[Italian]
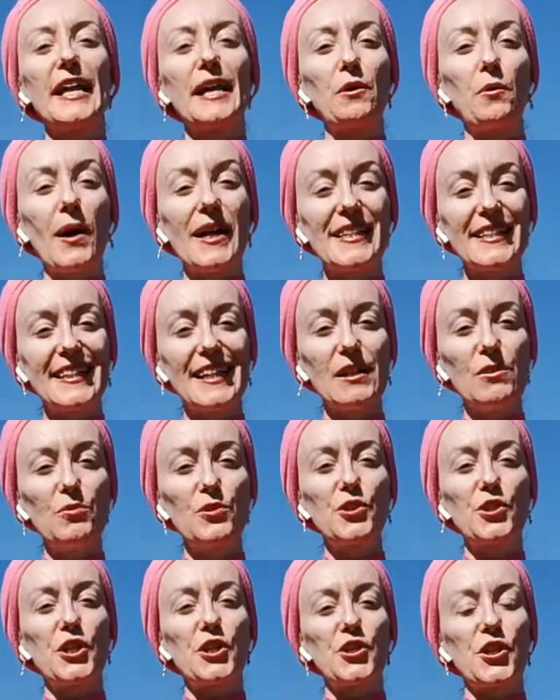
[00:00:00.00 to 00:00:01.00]
e quanta
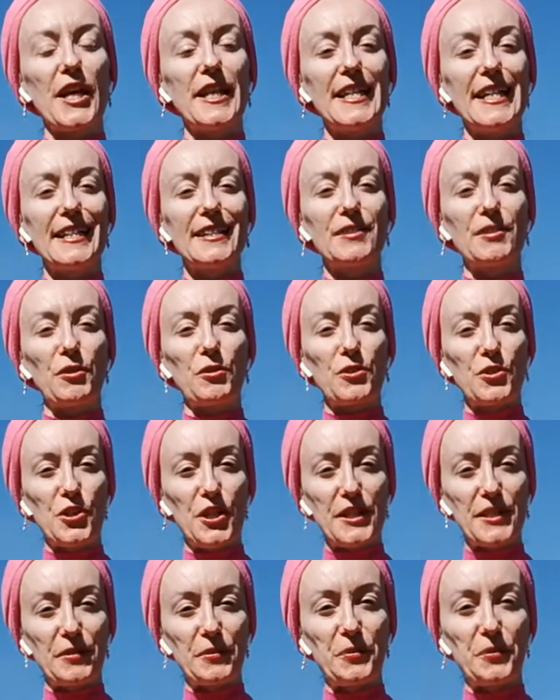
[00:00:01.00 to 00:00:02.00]
luce c'è dentro
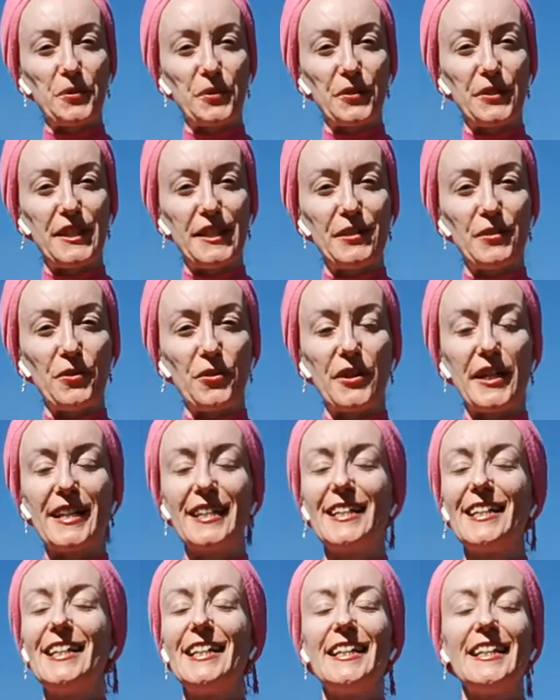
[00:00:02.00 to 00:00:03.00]
ciascuno di noi.